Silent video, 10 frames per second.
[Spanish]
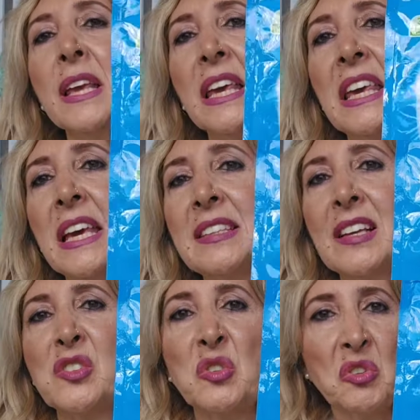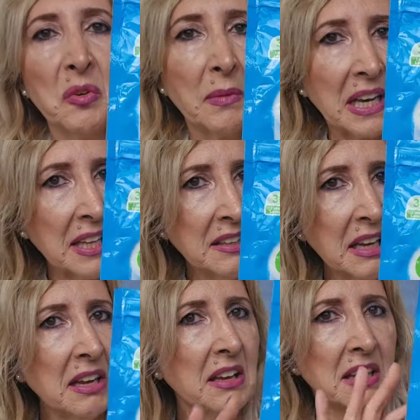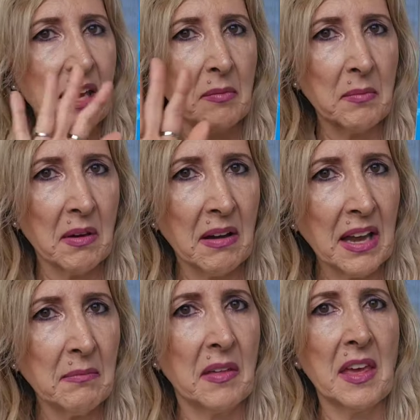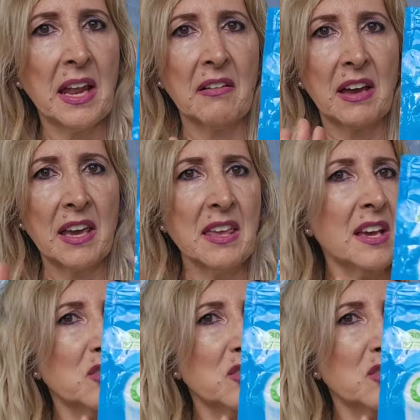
Y estas son normalitas y a mí me va, me deja la vajilla